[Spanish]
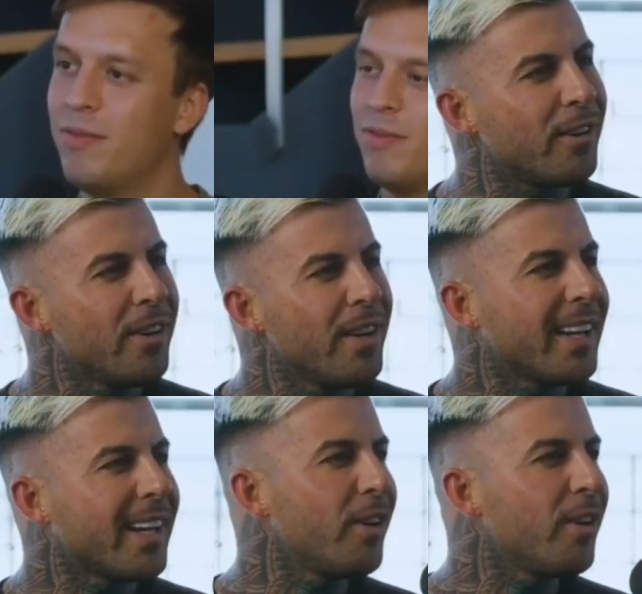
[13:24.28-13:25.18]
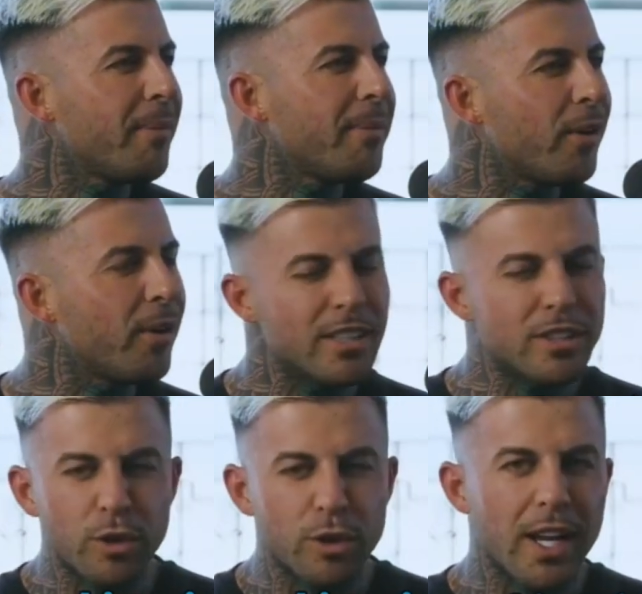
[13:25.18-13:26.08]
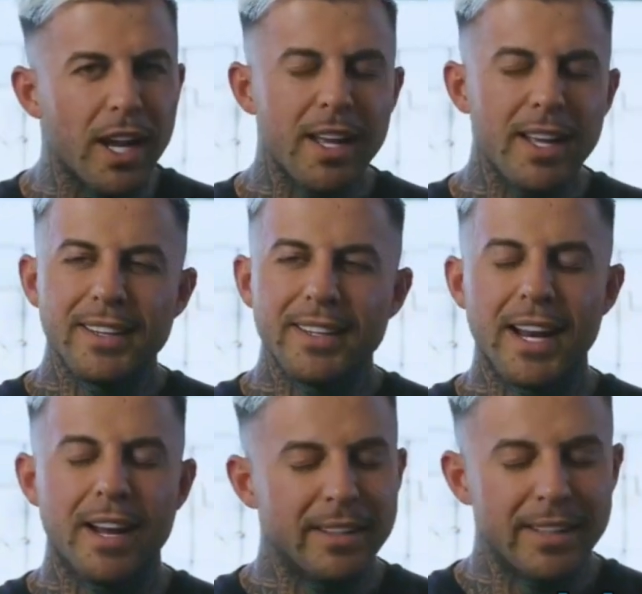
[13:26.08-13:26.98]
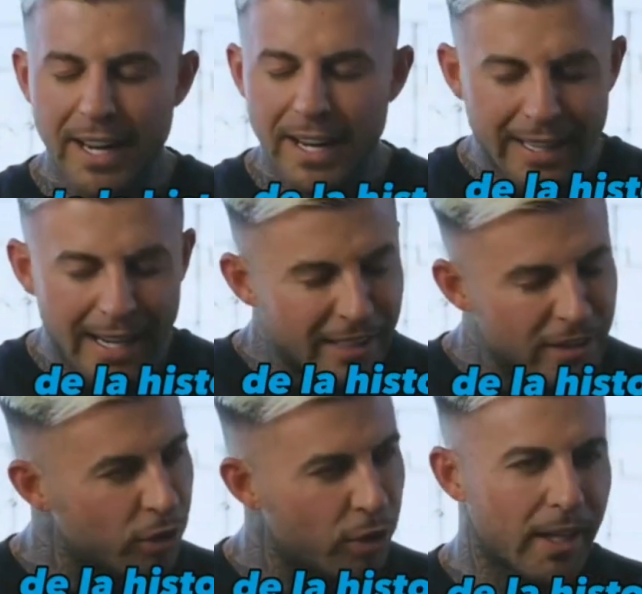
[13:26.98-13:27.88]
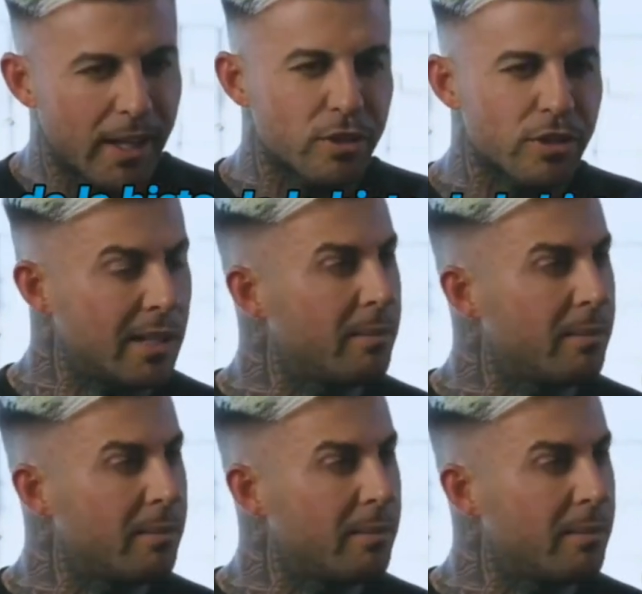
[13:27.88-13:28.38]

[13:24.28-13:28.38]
queda a cero, creo la mejor historia de la, de la historia, de